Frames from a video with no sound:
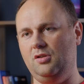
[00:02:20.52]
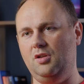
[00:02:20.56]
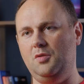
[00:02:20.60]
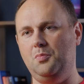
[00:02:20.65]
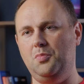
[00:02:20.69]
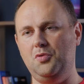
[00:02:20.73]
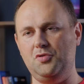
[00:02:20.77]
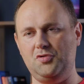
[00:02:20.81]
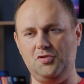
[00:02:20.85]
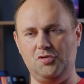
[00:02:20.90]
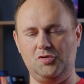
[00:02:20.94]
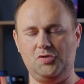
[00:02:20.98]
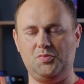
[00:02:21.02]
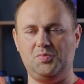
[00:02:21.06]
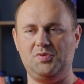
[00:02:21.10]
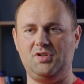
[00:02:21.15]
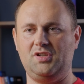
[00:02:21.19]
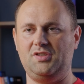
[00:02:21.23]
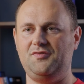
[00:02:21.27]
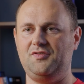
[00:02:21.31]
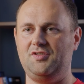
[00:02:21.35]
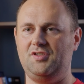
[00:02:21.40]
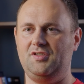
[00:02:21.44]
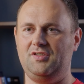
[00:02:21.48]
no i później już
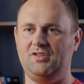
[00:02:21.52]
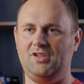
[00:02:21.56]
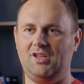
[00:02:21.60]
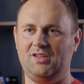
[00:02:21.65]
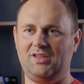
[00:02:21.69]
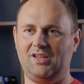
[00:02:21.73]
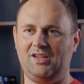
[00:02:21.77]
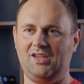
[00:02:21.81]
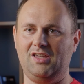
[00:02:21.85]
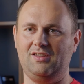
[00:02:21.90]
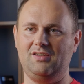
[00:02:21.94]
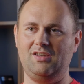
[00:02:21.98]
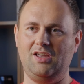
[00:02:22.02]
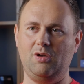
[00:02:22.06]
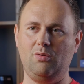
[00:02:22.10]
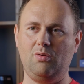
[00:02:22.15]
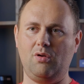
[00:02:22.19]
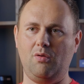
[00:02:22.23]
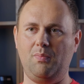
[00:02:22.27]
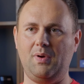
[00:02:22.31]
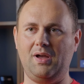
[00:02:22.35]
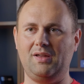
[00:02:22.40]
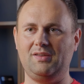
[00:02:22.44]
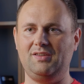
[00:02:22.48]
przez wszystkie takie
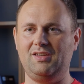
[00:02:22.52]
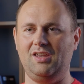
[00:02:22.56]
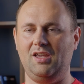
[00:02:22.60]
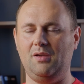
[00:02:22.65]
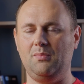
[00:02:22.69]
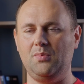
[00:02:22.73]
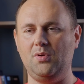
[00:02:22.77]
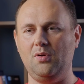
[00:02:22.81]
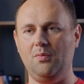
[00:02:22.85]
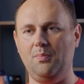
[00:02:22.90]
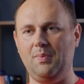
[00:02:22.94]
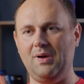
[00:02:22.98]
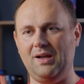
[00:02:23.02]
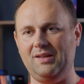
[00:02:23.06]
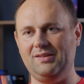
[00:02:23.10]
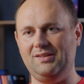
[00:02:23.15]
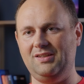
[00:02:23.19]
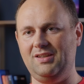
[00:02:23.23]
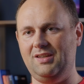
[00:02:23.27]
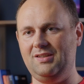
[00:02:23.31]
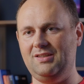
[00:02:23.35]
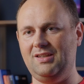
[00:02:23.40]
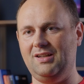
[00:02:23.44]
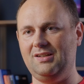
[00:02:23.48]
neuropatie,
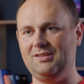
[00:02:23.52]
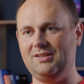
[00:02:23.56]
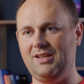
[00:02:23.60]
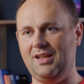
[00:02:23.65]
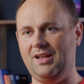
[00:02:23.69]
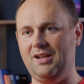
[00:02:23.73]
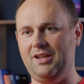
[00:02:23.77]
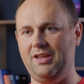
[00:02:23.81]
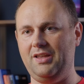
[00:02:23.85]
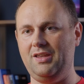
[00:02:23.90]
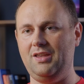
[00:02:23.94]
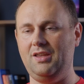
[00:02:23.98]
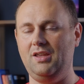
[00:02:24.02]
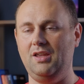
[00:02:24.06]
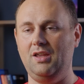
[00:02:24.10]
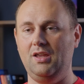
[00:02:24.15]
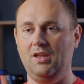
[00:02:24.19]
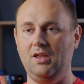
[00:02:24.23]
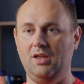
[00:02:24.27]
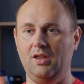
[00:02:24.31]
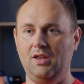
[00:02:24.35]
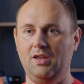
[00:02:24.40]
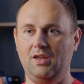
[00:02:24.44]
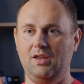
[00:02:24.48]
miopatie i tak dalej.
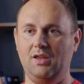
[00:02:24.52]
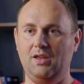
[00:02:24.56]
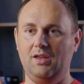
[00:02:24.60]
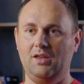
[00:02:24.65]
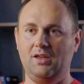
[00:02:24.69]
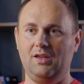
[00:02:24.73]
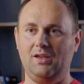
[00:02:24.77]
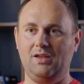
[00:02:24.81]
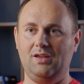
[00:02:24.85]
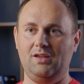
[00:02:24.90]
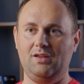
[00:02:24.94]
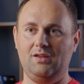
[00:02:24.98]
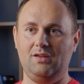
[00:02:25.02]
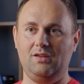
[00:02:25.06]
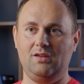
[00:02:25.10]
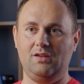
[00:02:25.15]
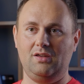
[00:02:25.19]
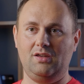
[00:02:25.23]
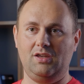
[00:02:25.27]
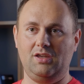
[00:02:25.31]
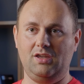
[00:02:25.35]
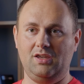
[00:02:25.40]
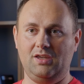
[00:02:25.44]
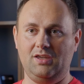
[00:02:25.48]

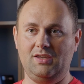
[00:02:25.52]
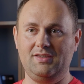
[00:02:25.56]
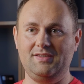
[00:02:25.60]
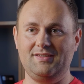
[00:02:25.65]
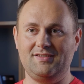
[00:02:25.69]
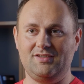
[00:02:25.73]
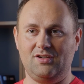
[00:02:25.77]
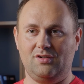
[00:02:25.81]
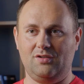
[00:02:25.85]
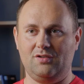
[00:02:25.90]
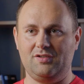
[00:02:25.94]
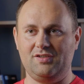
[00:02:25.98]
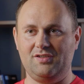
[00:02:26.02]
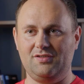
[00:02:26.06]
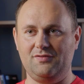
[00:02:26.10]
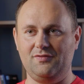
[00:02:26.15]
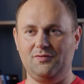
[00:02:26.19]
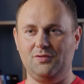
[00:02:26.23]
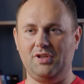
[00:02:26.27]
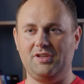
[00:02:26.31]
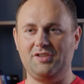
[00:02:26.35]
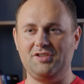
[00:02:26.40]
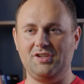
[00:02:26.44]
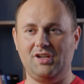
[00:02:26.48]
I co jest
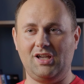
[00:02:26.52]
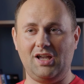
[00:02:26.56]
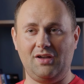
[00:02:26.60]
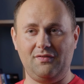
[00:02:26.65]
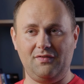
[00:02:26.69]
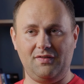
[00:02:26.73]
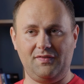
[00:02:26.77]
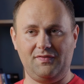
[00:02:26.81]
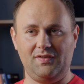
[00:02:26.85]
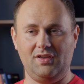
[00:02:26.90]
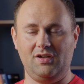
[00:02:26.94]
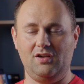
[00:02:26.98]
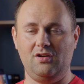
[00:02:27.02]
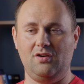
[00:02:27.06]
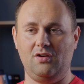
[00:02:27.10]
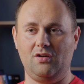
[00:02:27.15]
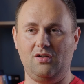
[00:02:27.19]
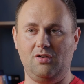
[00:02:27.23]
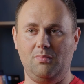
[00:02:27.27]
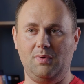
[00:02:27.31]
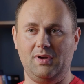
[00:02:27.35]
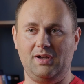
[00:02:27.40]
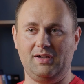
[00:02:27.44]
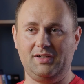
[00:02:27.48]
tutaj ciekawe w tych
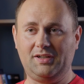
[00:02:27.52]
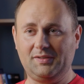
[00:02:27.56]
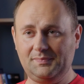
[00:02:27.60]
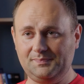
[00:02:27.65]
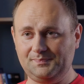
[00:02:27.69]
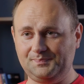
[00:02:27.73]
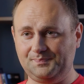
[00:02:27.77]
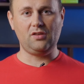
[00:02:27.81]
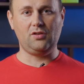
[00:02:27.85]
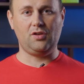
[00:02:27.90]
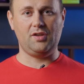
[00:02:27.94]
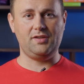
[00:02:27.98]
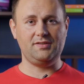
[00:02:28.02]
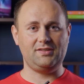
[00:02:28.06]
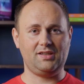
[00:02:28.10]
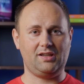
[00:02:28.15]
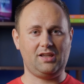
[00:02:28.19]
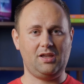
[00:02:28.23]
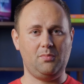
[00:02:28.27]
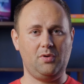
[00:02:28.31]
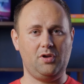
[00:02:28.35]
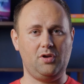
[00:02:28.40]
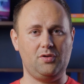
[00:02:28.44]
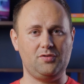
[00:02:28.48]
chorobach, to jest
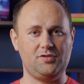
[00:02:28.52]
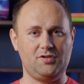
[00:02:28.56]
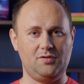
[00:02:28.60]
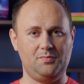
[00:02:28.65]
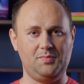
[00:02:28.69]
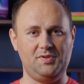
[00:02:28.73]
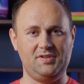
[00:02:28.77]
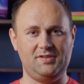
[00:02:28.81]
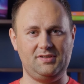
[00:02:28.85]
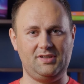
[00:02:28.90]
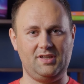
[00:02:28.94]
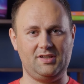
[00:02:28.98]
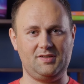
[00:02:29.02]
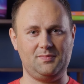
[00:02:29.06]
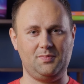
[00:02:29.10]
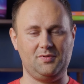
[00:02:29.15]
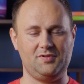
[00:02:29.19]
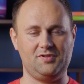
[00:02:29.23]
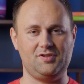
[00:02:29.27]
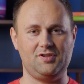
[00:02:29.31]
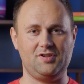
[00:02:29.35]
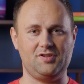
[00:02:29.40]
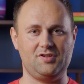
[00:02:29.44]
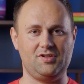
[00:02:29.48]
takie moje osobiste
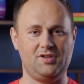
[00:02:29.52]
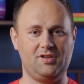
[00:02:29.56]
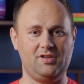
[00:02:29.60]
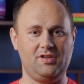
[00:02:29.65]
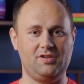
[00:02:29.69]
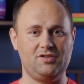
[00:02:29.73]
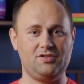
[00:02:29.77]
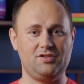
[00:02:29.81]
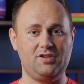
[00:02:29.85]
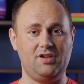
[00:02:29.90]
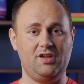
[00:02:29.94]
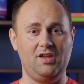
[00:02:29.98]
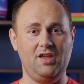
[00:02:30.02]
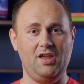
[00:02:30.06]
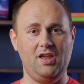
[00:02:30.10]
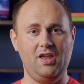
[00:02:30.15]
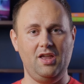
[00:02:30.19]
spostrzeżenie, że